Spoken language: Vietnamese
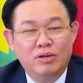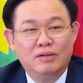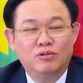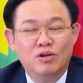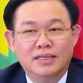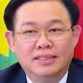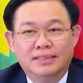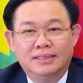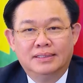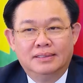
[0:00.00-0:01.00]
Chủ tịch Quốc
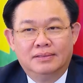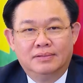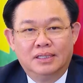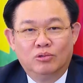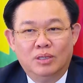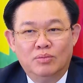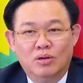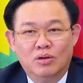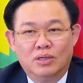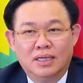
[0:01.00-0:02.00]
hội Vương Đình Huệ trân
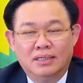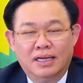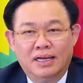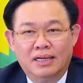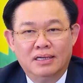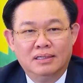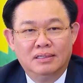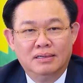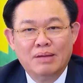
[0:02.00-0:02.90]
trọng mời Chủ tịch Nghị viện